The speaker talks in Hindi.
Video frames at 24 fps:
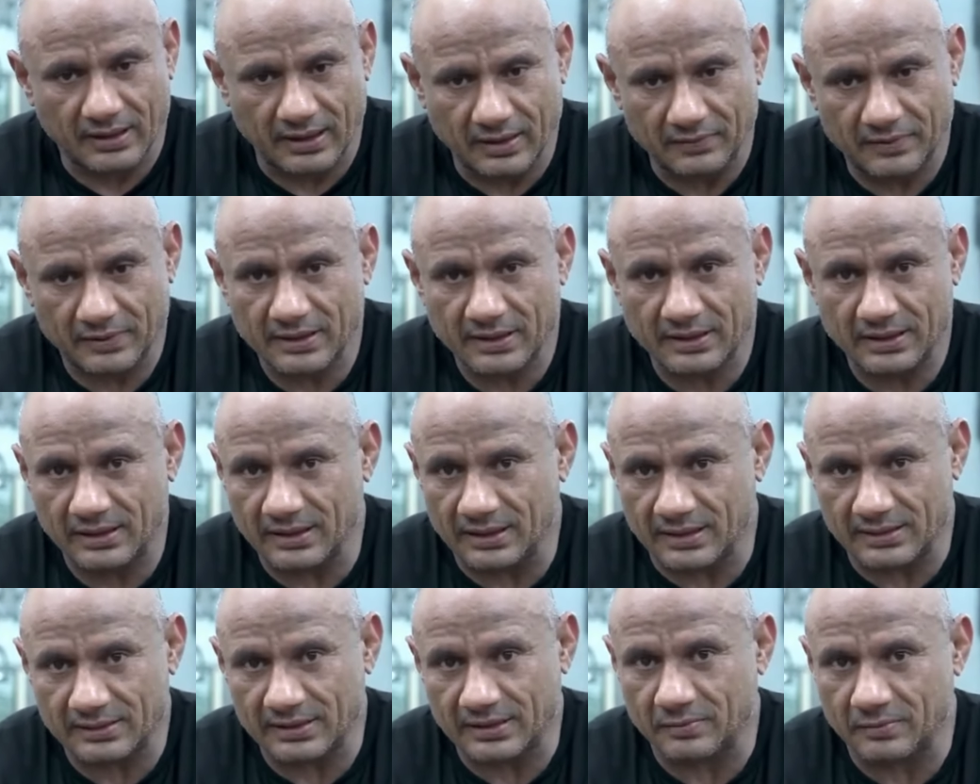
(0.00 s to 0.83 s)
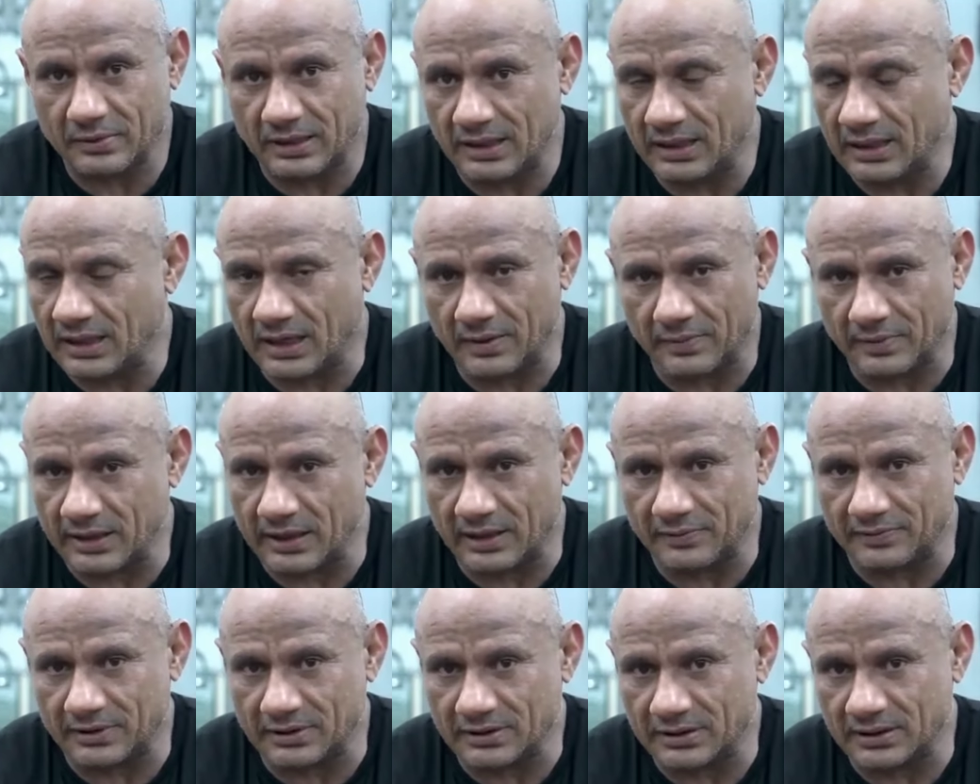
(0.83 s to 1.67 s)
डेफिनेटली रिजल्ट मिलेगा
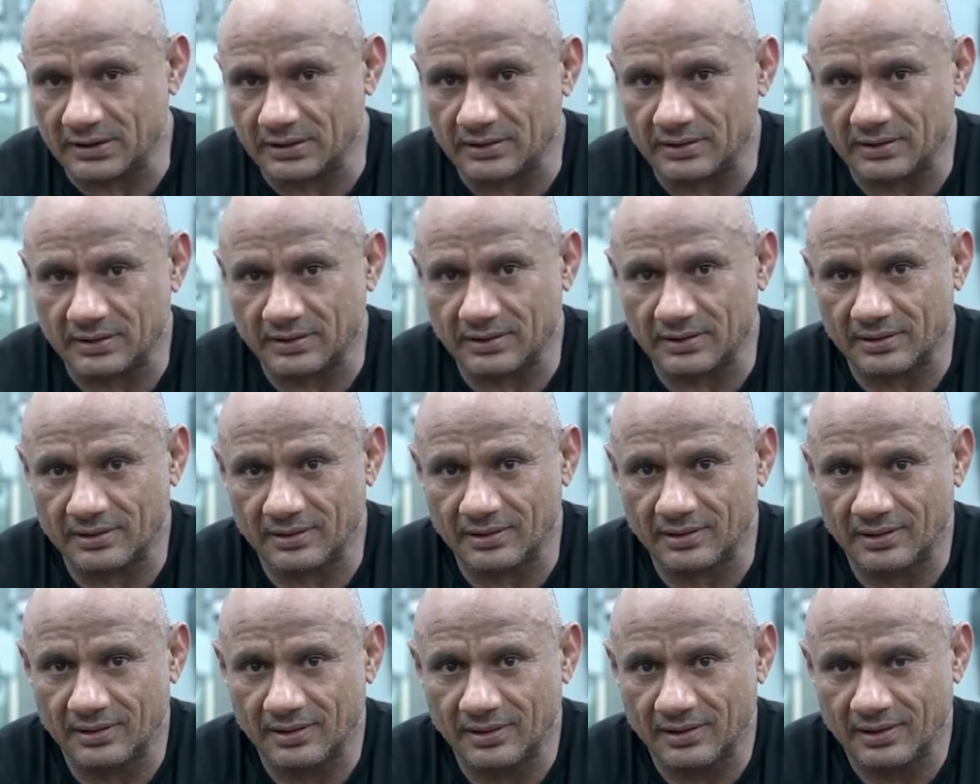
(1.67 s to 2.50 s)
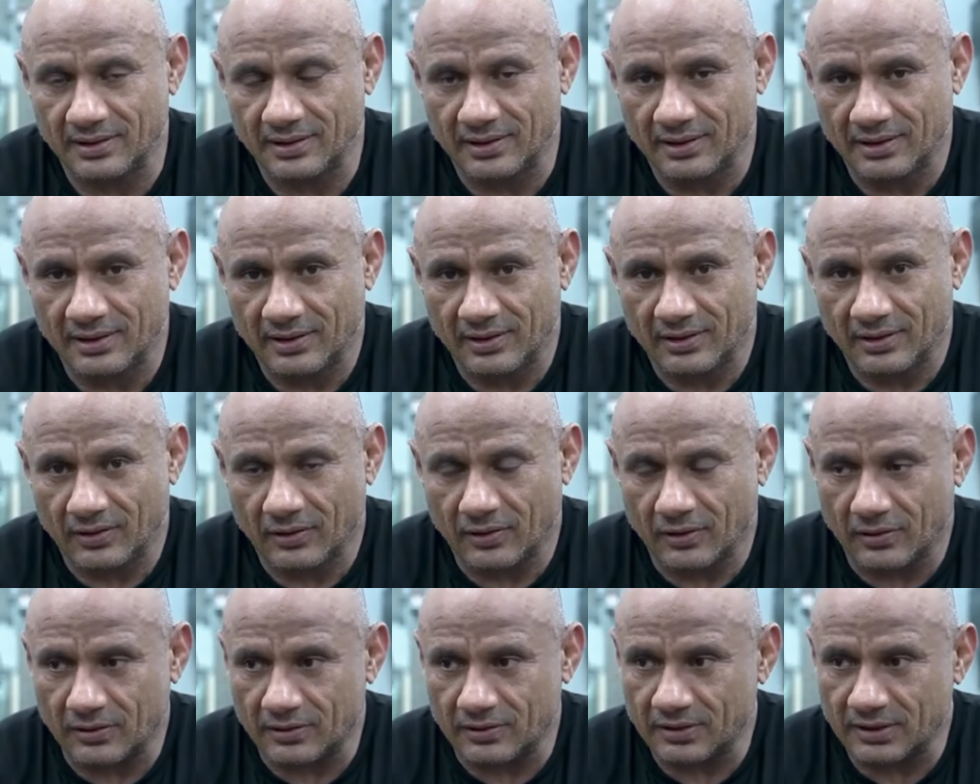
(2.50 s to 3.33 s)
आपके एफर्ट से ही
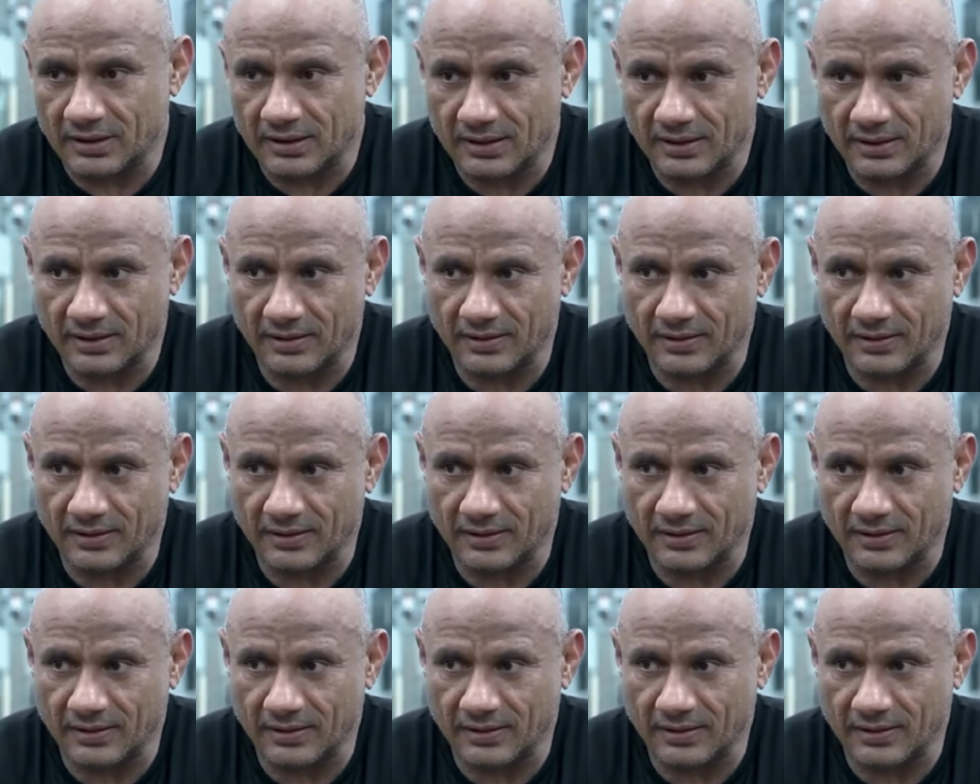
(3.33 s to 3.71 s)
और